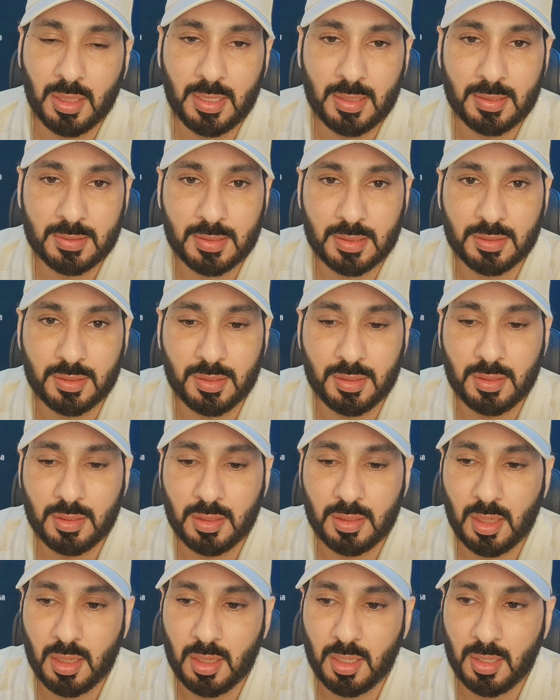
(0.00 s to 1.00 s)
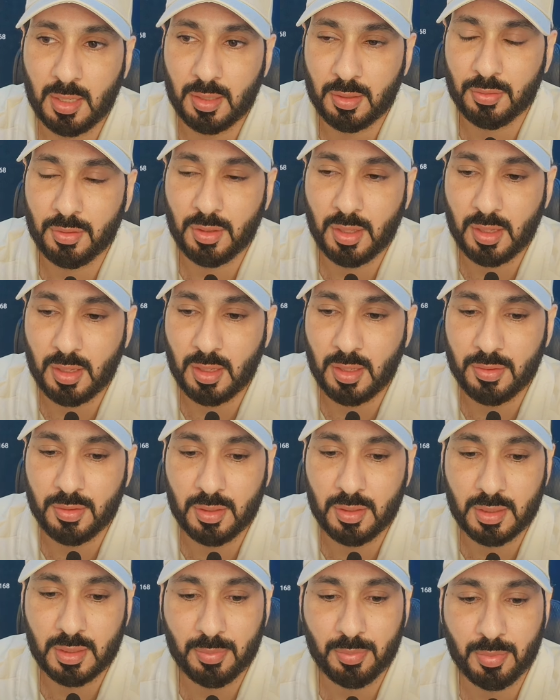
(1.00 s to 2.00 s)
على اساس اني اعرض
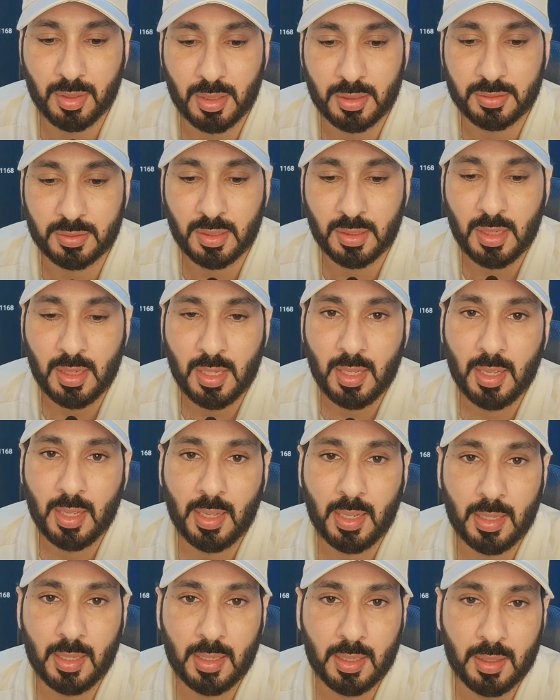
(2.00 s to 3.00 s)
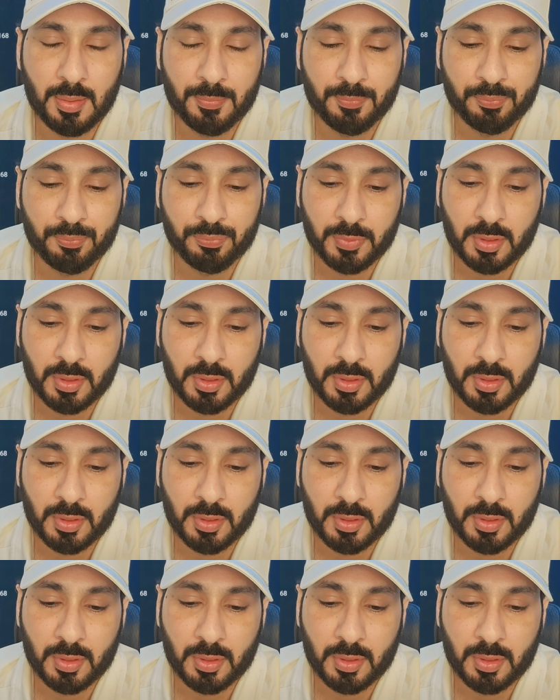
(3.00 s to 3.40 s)
هذه الكاميرات على